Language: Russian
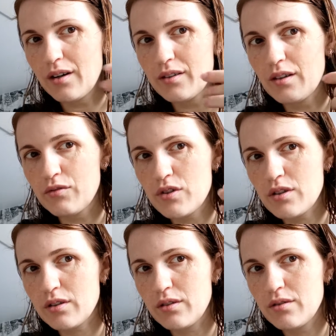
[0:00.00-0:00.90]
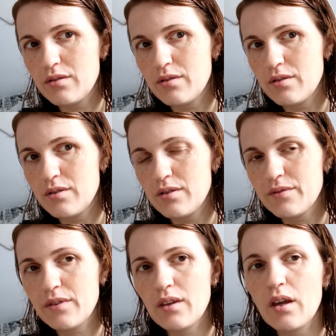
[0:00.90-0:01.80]
Одна высохла.
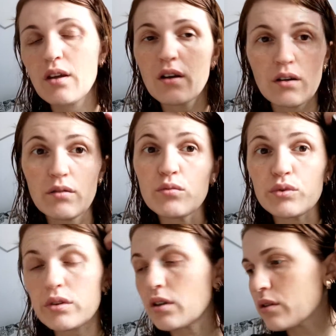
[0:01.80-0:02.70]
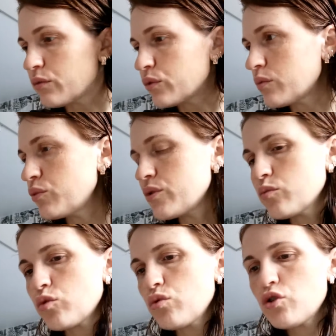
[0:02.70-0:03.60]
Вот так вот.
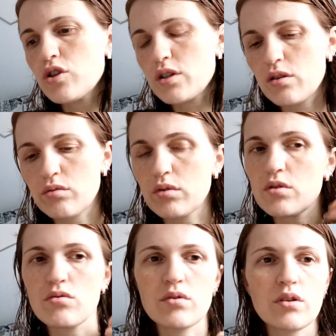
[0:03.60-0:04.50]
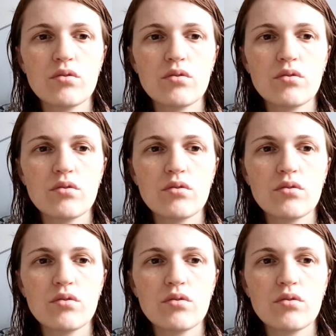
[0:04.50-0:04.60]
Будем кушать. Сейчас Алена, надеюсь,